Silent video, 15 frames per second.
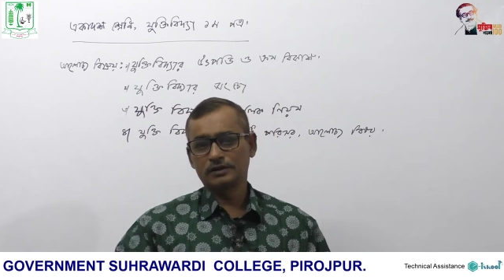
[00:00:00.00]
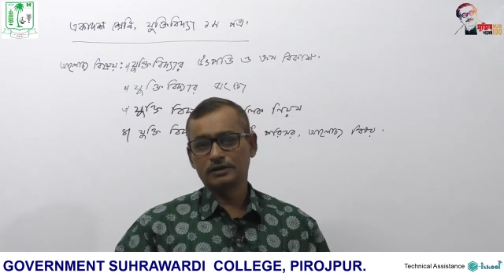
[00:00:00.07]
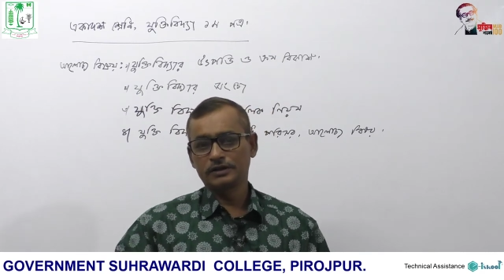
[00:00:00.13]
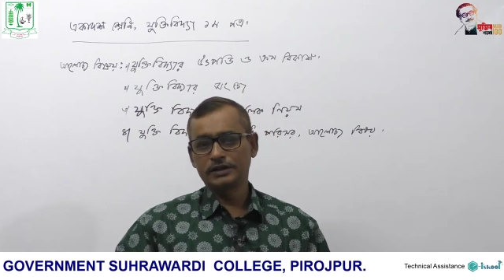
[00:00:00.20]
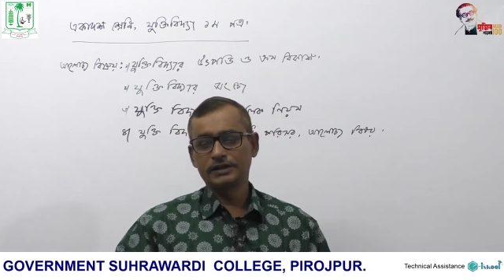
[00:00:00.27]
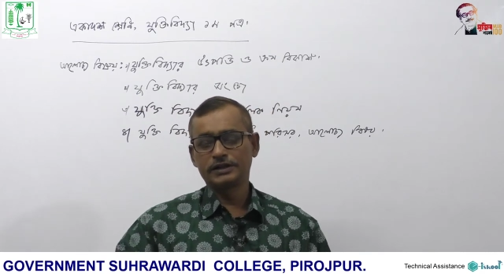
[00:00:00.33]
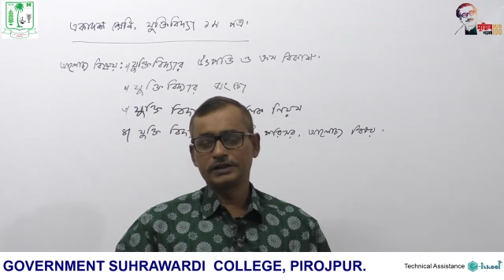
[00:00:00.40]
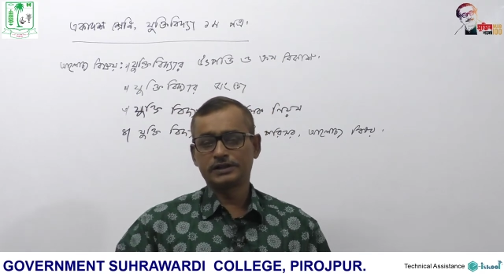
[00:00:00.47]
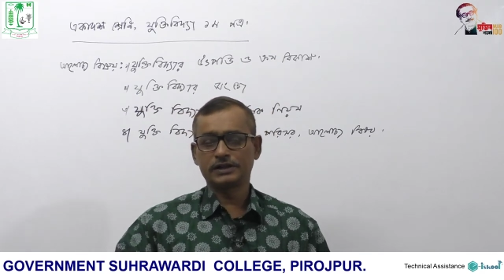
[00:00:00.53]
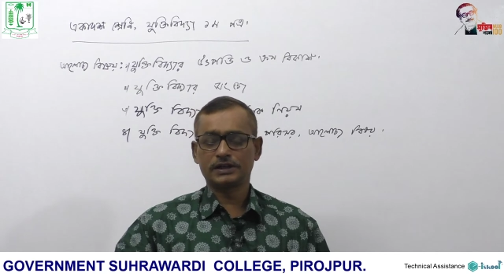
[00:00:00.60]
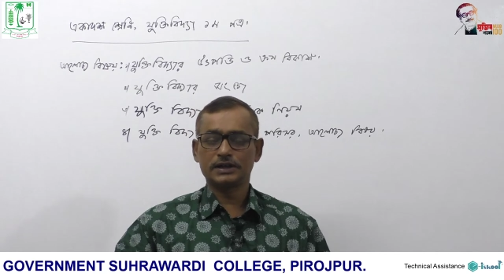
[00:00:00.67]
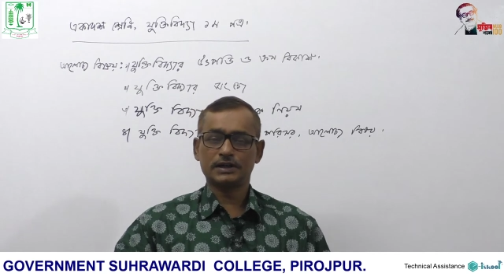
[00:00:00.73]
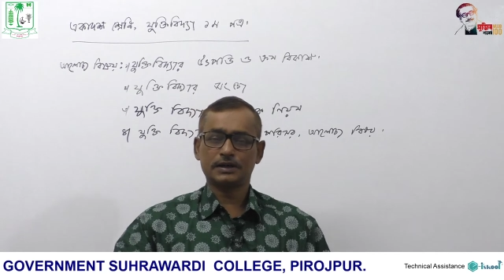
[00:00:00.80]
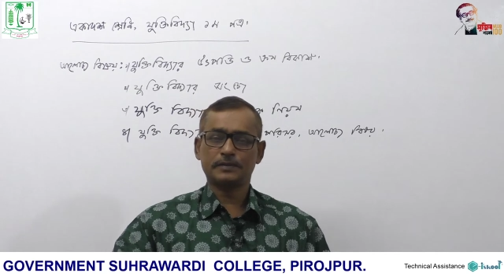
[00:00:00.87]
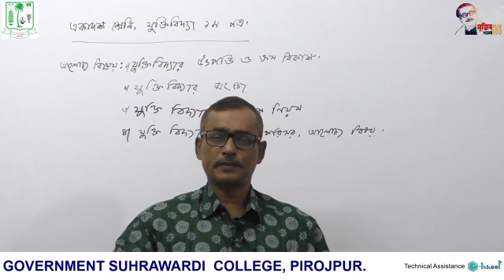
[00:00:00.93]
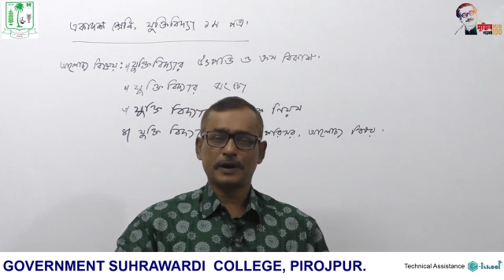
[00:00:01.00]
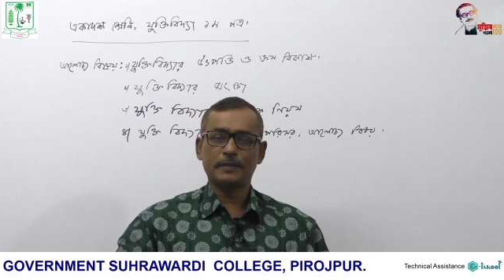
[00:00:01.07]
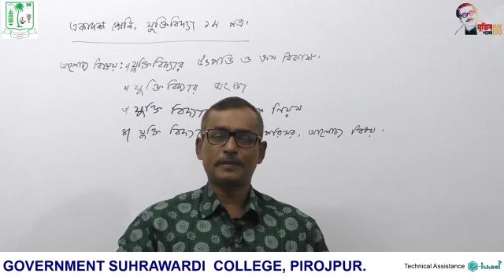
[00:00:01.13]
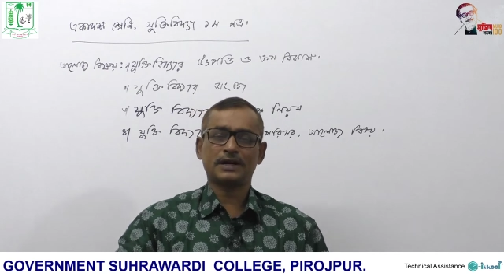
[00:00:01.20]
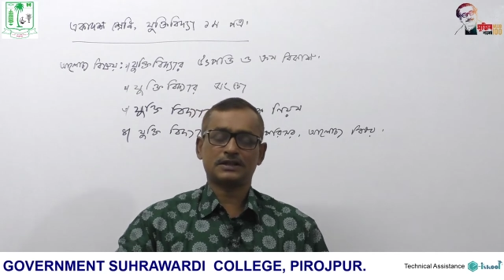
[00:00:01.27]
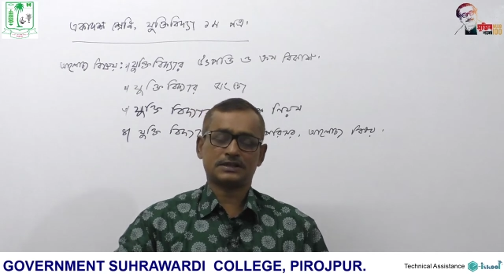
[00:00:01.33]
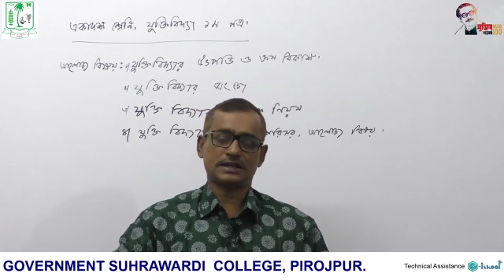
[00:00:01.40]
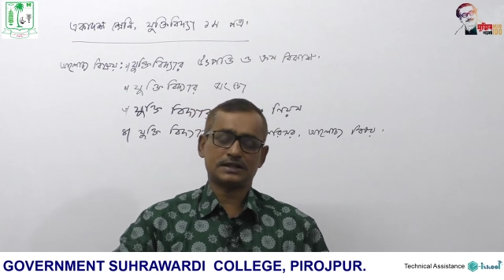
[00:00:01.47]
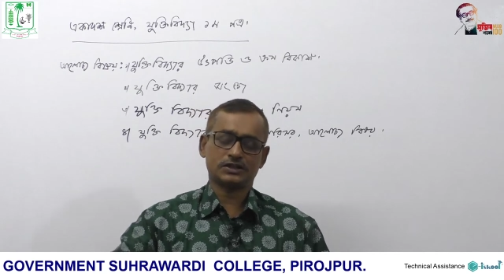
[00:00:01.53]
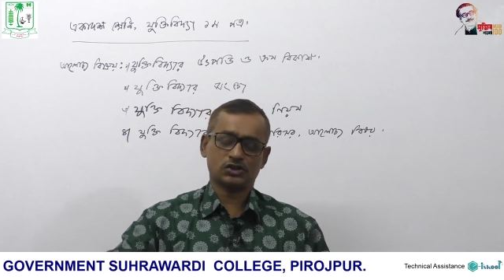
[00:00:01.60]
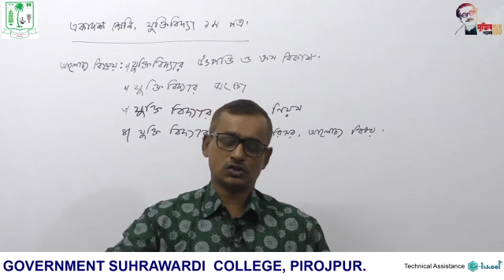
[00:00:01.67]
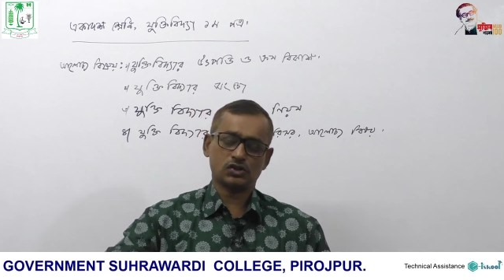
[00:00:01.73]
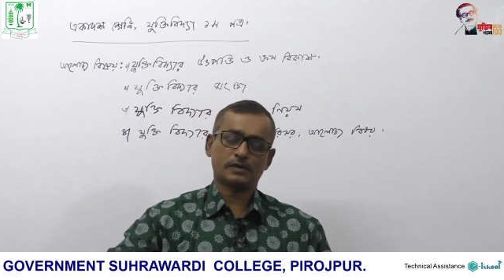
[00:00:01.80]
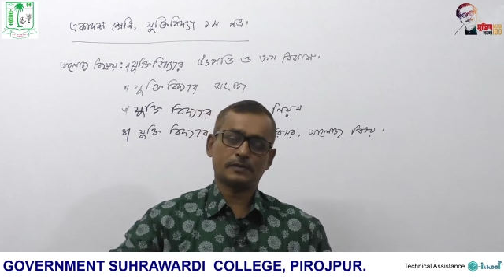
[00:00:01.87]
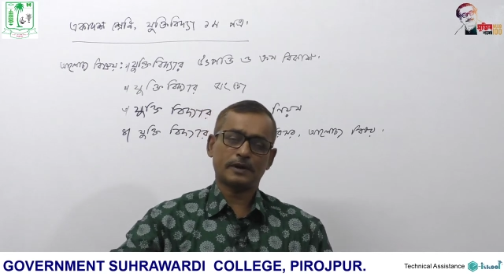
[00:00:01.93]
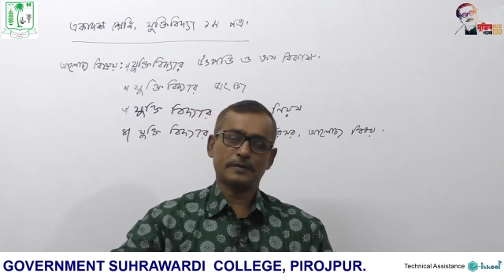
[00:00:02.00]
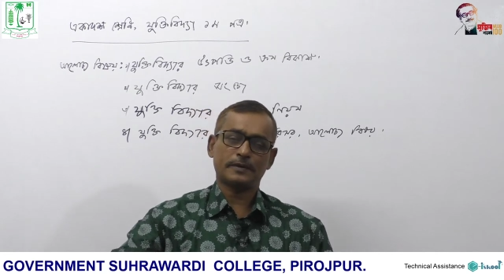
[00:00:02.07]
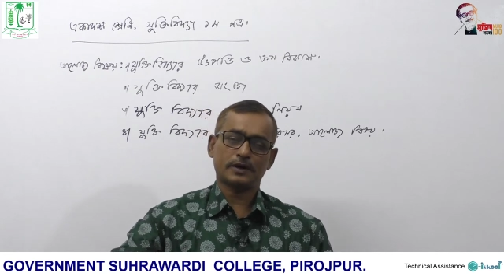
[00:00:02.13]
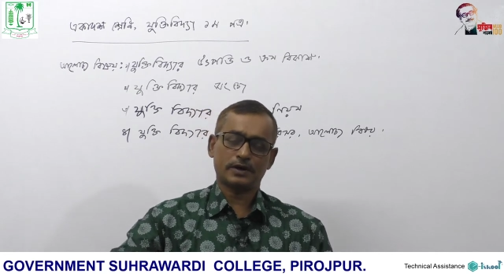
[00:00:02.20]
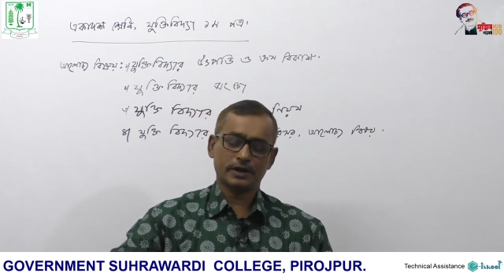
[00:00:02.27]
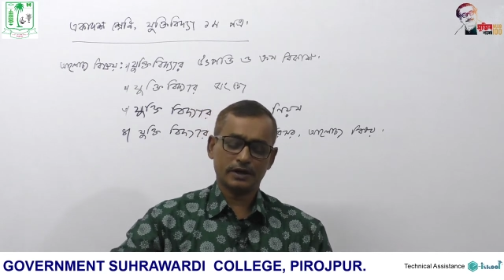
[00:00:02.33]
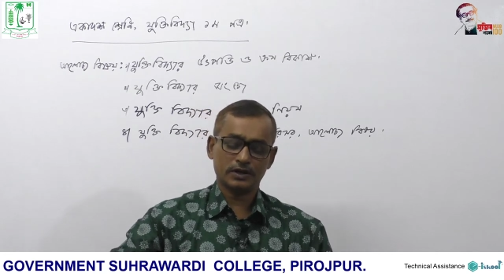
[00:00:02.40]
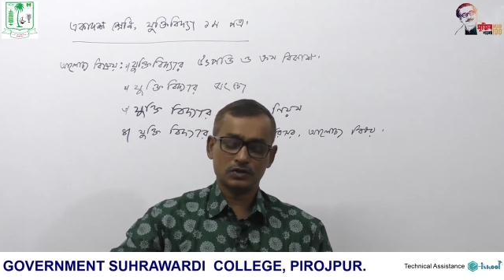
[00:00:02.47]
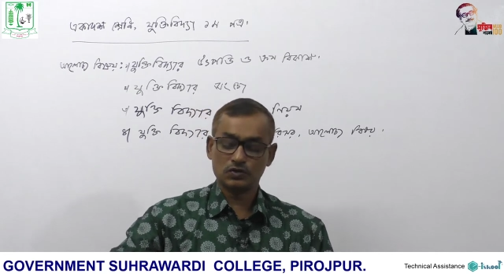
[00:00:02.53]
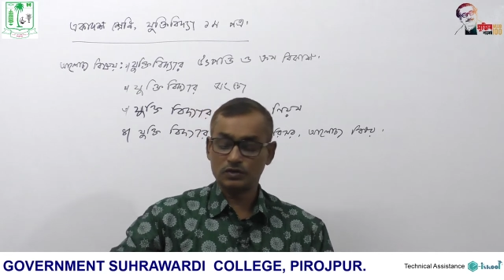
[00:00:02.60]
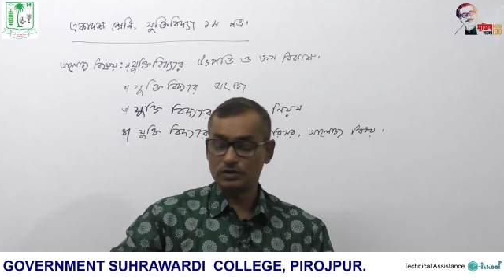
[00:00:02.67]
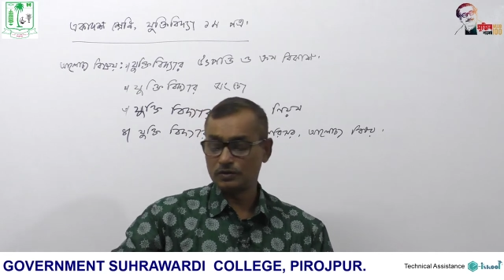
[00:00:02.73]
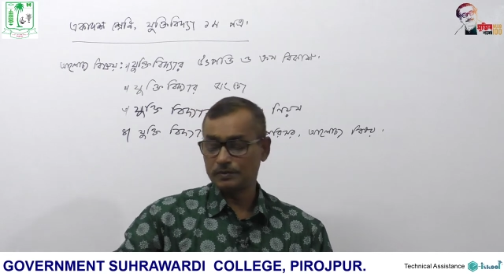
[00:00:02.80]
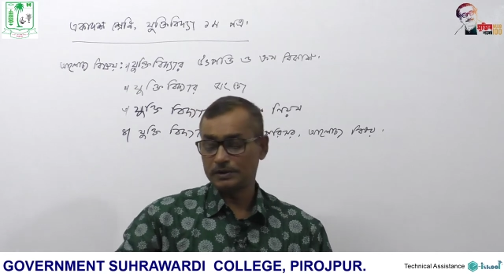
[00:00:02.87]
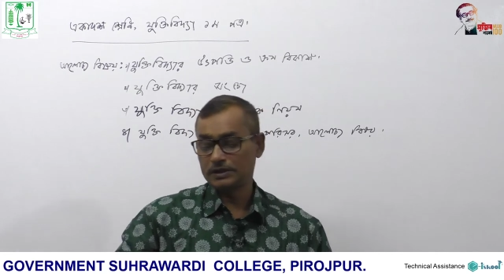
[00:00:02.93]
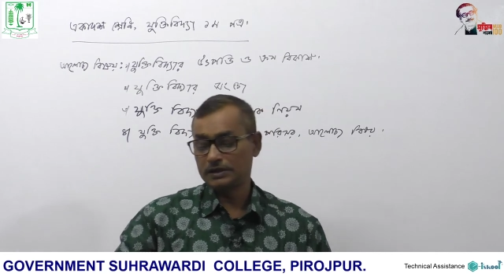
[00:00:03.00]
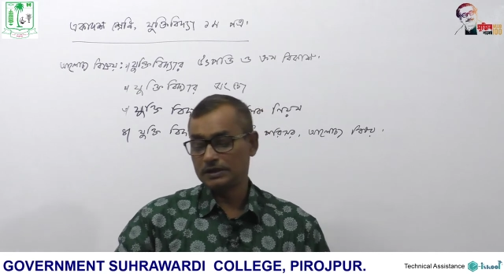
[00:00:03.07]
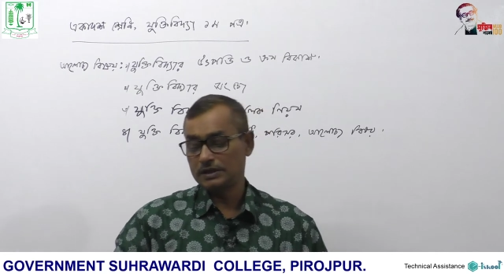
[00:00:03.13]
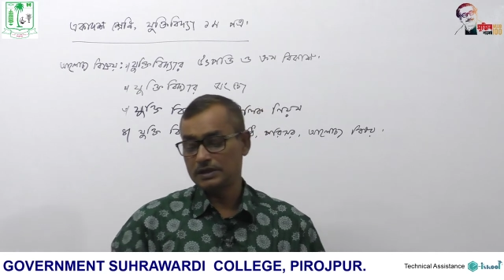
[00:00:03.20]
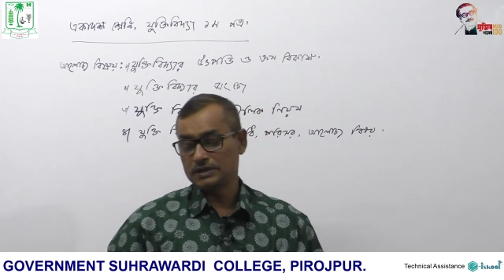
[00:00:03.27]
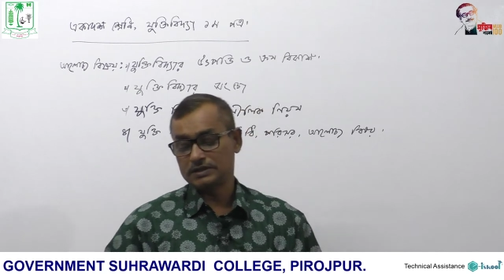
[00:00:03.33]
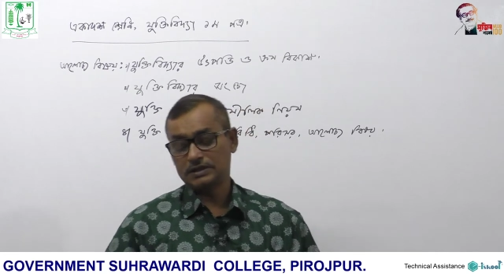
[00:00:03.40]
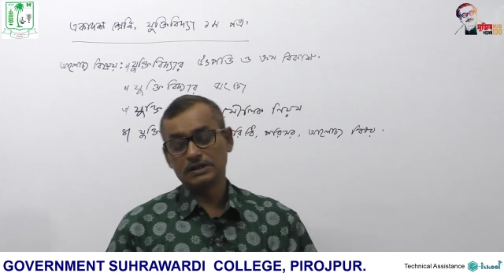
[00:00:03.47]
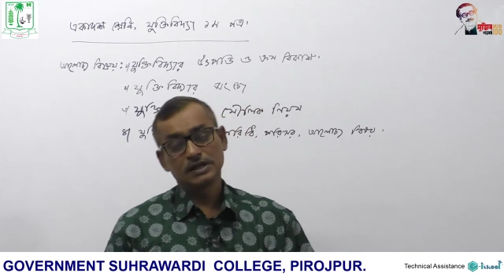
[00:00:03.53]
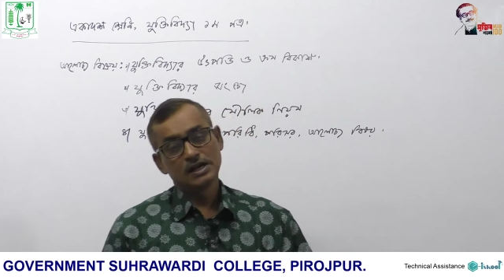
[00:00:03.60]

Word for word: নির্দেশিকা পাবা সাজেশন পাবা অনেক কিছুই তোমাদের ই ইয়ে আছে